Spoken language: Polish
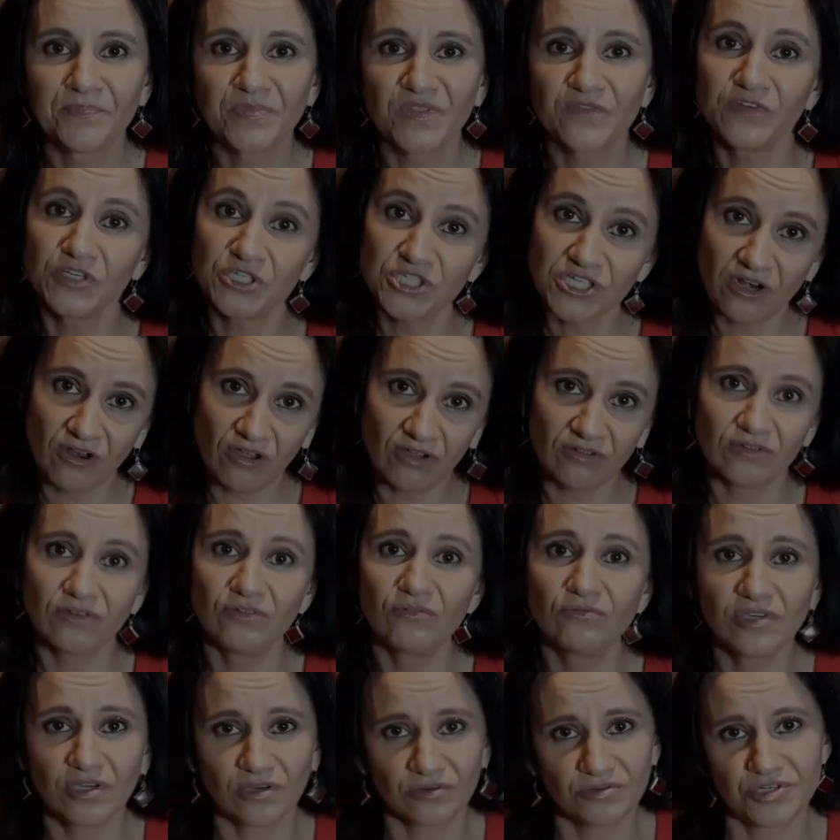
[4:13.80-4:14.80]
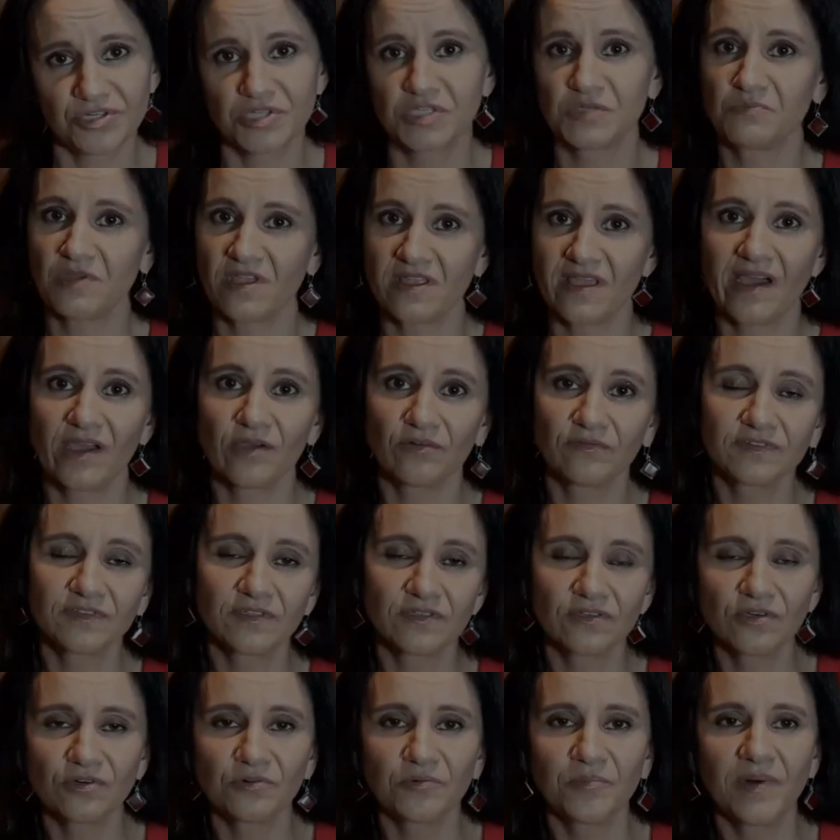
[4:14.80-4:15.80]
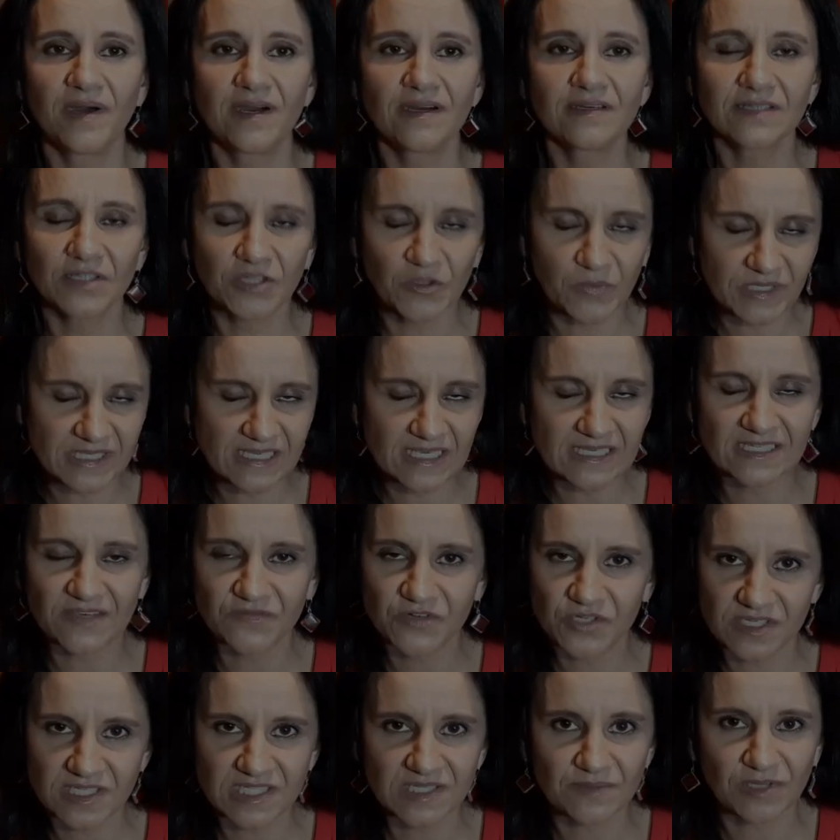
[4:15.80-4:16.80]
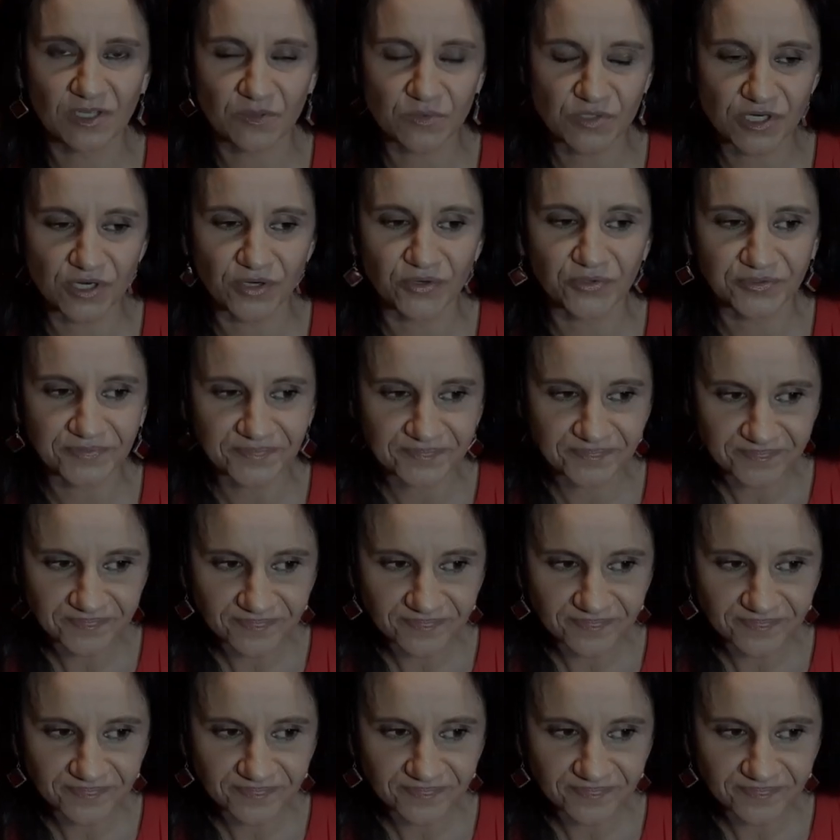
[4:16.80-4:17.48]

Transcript: wydzieloną i oni się zmieniają w tych grupach, natomiast ja zawsze jestem na brzegu.